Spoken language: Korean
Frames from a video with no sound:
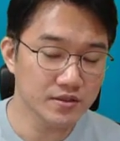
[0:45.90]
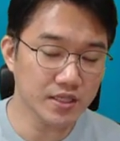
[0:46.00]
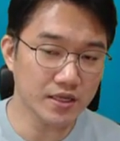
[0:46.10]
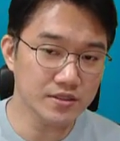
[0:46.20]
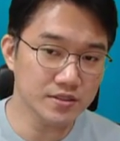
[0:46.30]

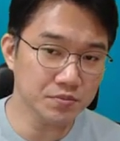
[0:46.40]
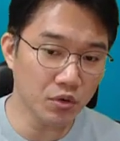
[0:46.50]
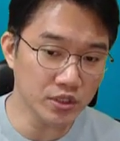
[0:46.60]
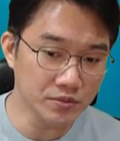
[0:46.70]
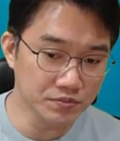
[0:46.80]
다른
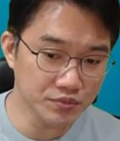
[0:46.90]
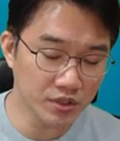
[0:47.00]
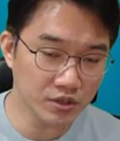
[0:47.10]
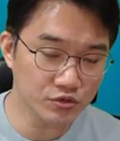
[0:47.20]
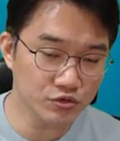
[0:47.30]
뭐
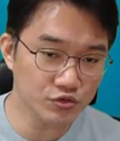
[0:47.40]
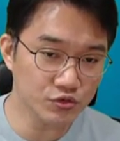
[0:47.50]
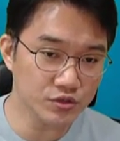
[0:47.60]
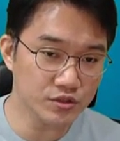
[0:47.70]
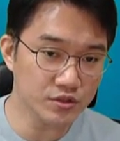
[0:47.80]
인프라
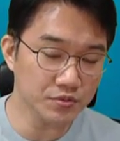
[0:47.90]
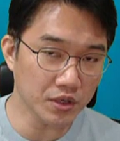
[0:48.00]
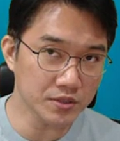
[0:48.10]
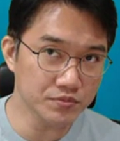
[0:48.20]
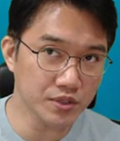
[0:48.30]
구조들을
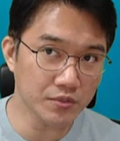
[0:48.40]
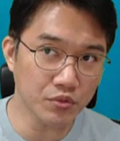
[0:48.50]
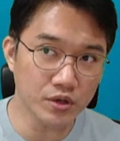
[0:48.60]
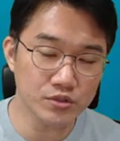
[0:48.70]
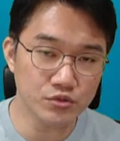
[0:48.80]
뭐 인프라
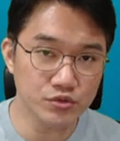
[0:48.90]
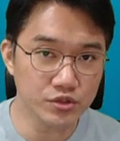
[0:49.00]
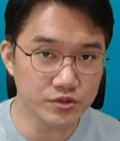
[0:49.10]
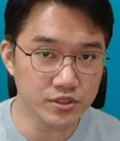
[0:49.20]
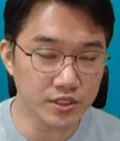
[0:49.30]
보안
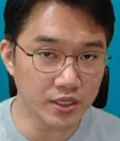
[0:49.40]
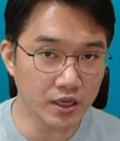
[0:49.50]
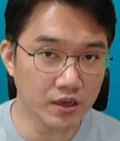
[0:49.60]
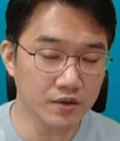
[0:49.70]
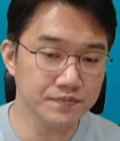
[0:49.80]

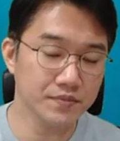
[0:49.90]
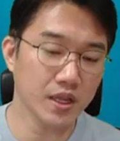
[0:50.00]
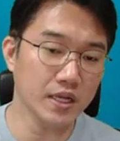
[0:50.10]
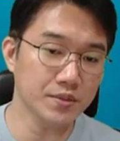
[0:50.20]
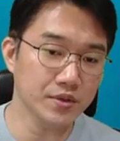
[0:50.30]
솔루션들이나
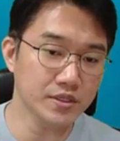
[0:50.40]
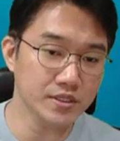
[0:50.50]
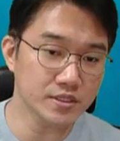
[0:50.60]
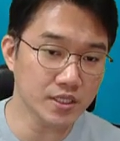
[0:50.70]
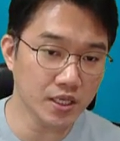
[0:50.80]
아니면은
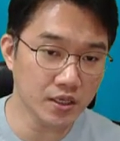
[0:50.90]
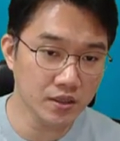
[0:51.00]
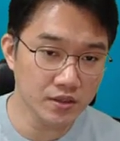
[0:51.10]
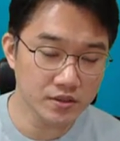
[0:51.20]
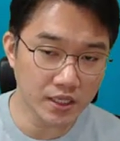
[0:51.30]
이제
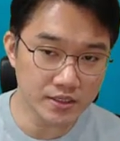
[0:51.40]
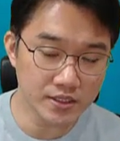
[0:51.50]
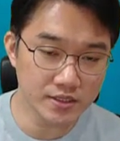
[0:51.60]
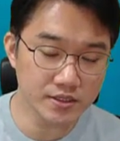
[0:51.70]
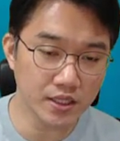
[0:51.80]
다른
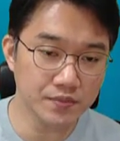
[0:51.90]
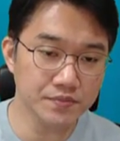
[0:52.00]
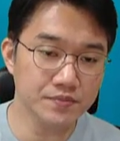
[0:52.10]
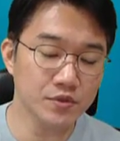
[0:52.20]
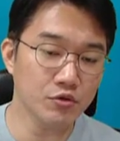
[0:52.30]

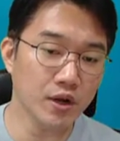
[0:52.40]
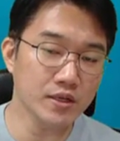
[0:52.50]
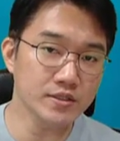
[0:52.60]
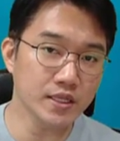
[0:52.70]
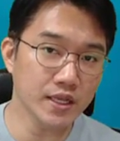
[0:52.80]
시스템
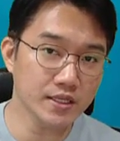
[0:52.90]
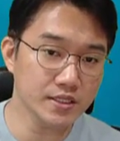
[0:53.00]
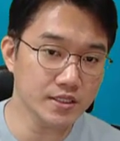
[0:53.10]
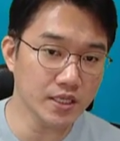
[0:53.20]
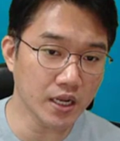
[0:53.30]
관련된
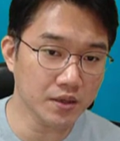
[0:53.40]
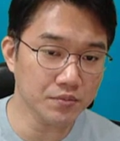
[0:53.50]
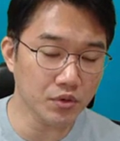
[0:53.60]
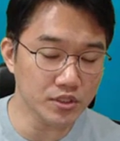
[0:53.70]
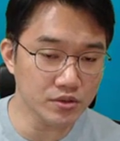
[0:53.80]

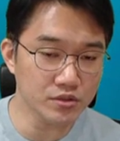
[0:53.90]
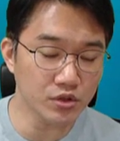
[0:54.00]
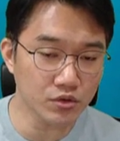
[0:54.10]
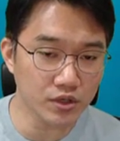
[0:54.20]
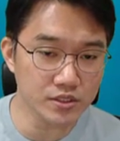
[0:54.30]
해킹이나 뭐 이런
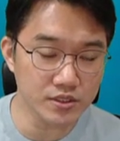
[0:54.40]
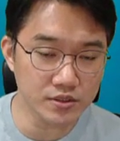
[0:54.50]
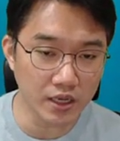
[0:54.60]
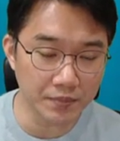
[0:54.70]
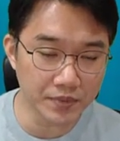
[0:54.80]
여러
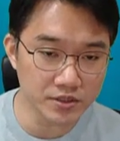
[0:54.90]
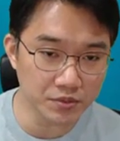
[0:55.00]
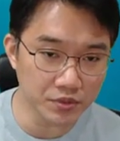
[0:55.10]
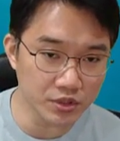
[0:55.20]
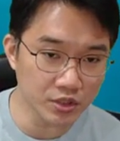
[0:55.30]
가지들
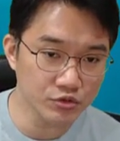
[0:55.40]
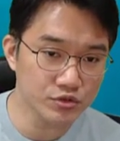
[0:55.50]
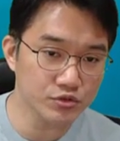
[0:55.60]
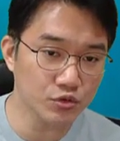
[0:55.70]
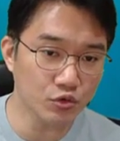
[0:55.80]
앞에서 뭐
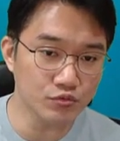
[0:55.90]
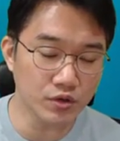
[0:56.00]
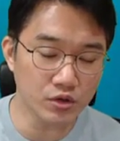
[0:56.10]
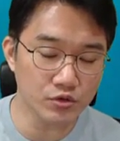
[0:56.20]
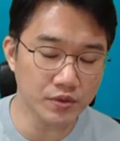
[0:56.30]
리눅스도
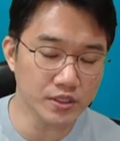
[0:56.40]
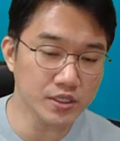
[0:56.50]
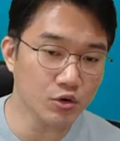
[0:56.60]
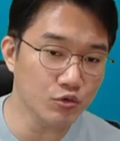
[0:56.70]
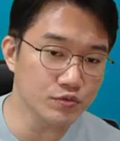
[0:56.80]
공부하고 뭐
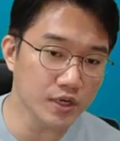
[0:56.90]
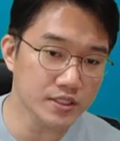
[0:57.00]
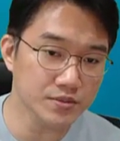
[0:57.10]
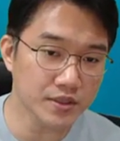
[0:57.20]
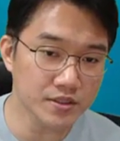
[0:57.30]
이렇게 공부를
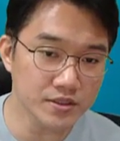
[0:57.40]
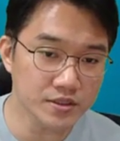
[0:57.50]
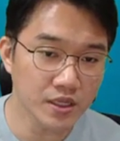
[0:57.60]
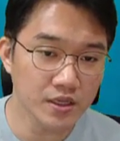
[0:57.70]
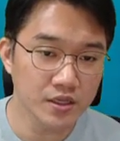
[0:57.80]

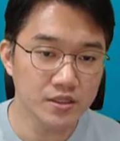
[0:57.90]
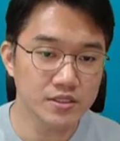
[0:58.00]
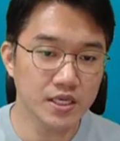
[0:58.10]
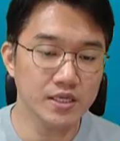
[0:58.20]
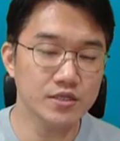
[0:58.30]
하지만은
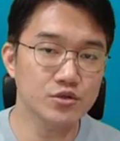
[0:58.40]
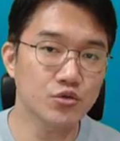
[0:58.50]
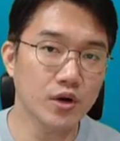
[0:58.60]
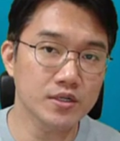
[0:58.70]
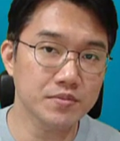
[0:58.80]
제일
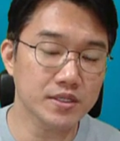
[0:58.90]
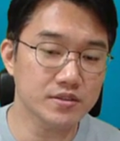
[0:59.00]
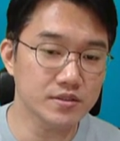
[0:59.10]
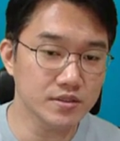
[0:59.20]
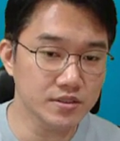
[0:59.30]
좋아하는
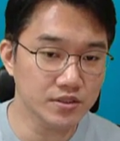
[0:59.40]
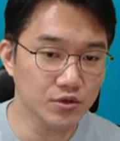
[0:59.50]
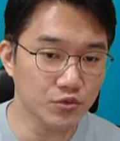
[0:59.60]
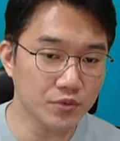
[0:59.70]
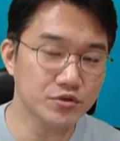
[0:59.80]

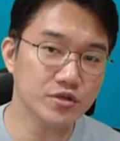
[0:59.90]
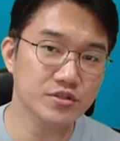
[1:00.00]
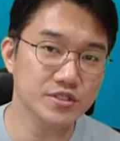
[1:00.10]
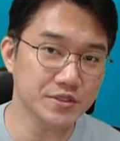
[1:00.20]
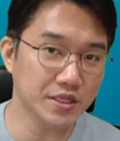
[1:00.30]
파트는
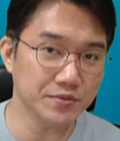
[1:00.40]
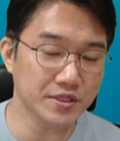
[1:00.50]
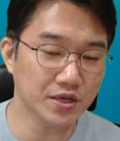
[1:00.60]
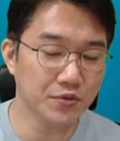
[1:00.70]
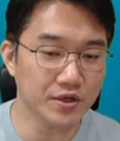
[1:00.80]
웹착전
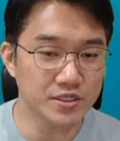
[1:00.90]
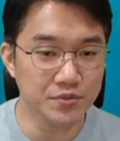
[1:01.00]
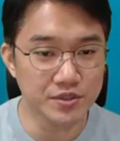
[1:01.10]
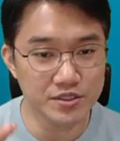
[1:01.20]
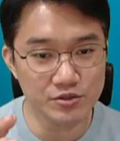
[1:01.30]
진단입니다 왜
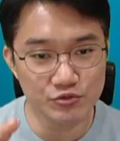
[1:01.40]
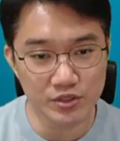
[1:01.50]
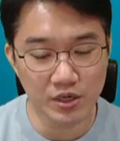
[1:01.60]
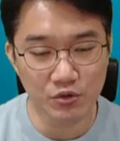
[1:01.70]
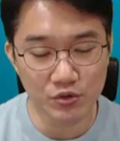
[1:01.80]
그러냐면은
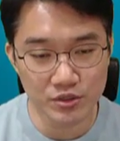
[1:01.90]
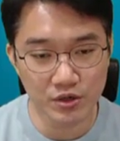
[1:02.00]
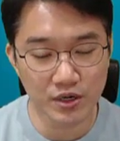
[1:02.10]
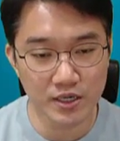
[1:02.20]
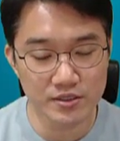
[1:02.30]
우리가
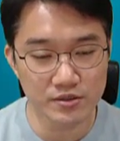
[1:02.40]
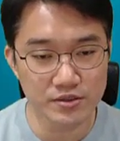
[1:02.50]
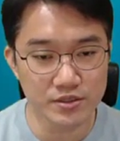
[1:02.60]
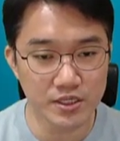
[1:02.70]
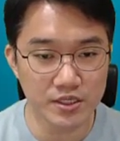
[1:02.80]
공격하는
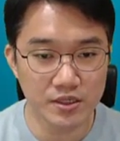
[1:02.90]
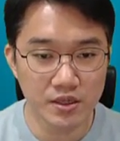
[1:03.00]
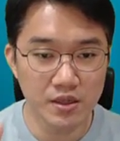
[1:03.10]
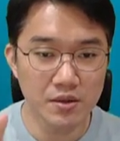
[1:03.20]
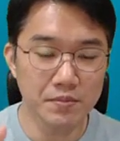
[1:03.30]
것들이
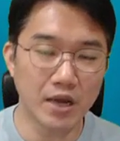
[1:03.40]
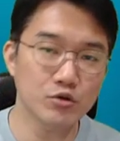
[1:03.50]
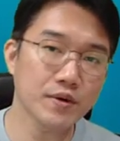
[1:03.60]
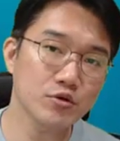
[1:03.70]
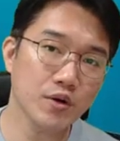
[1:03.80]

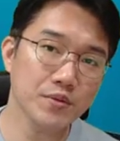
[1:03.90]
바로바로 바로